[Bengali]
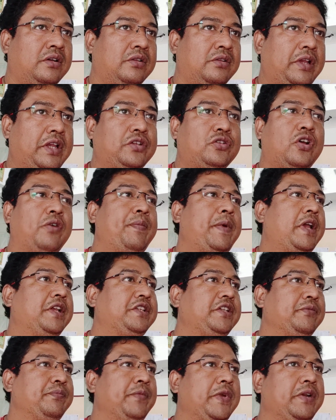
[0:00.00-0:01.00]
তো এইসব
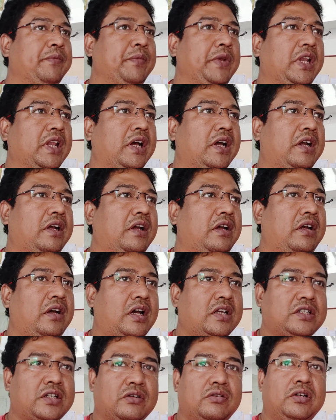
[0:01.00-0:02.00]
অ্যাচিভমেন্ট মিলা
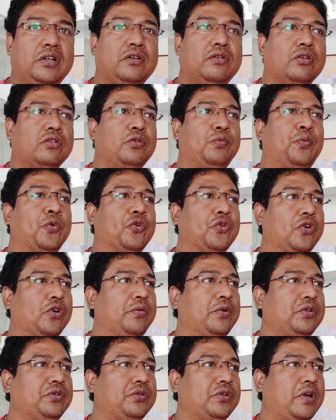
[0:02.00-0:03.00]
আশা করি গত পনেরো
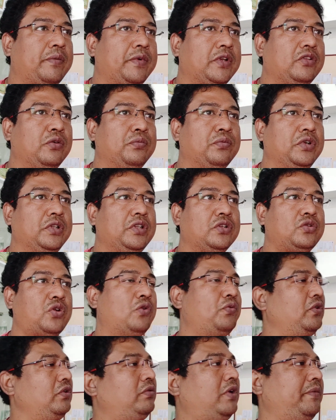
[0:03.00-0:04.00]
বছর আমরা ধূপগুড়িতে
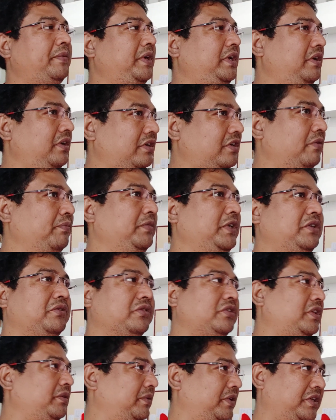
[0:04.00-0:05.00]
সফলভাবে কমপ্লিট
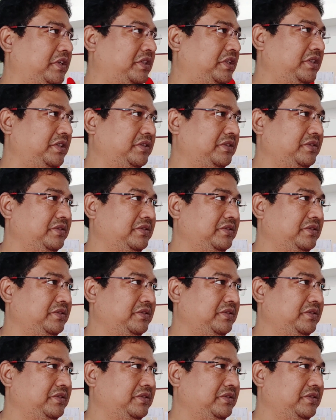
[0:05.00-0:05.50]
করতে পেরেছি